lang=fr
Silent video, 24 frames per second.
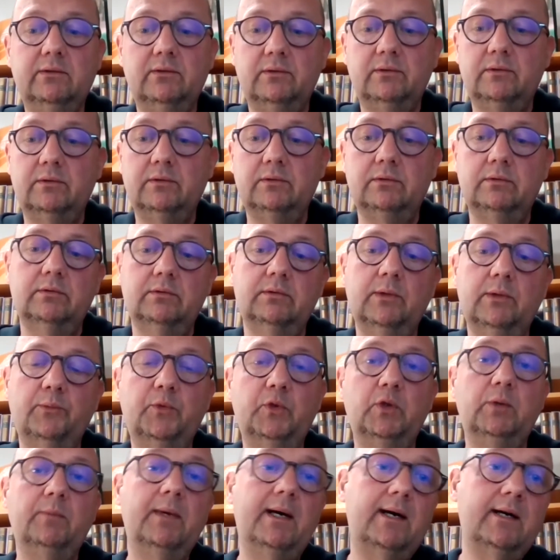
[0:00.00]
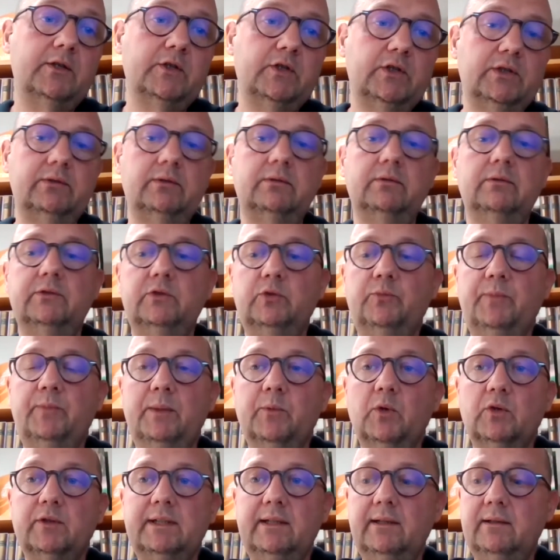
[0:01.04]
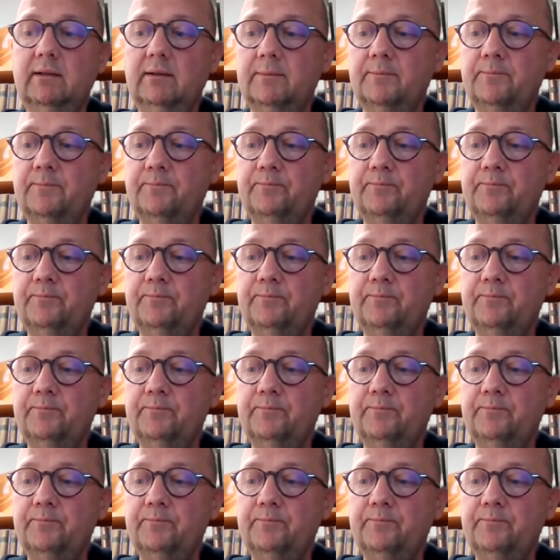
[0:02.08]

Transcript: un peu de marge supplémentaire.